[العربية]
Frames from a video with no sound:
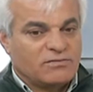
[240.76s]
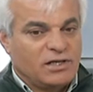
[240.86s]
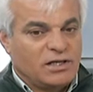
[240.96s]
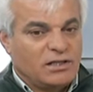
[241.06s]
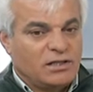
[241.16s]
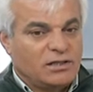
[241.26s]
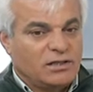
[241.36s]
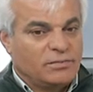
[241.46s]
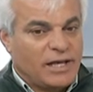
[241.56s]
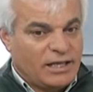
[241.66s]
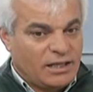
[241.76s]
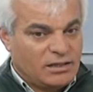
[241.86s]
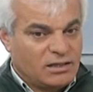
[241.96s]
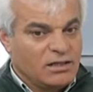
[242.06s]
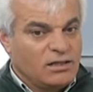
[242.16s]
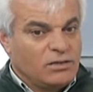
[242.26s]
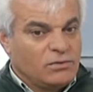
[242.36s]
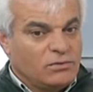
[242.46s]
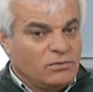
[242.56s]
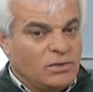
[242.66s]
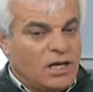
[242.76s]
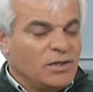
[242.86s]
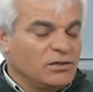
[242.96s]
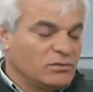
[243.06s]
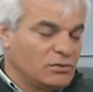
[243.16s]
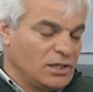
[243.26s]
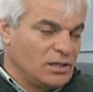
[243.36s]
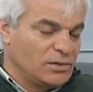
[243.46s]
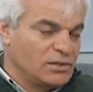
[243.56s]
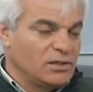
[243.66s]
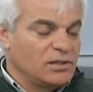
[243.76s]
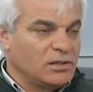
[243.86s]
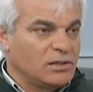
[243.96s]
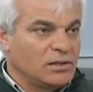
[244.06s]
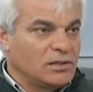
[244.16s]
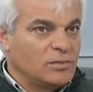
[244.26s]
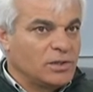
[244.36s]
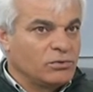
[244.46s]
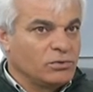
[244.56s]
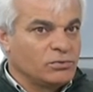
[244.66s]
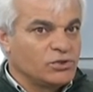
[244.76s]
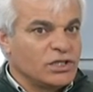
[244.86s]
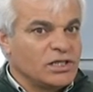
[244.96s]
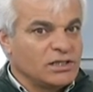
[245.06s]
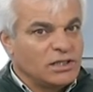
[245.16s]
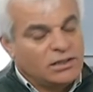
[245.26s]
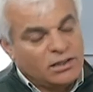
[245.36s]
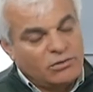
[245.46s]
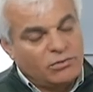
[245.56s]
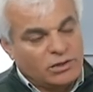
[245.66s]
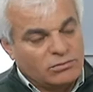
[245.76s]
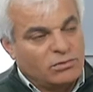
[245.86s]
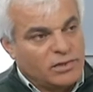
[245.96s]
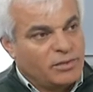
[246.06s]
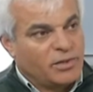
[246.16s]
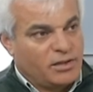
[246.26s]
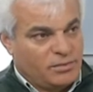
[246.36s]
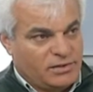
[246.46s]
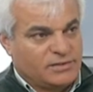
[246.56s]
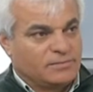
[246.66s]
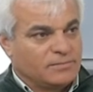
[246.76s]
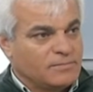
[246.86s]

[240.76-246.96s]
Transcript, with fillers: في هذا البحث والعمل الطلاب كثير آه، مردود وجيد إلنا وللطلاب كمان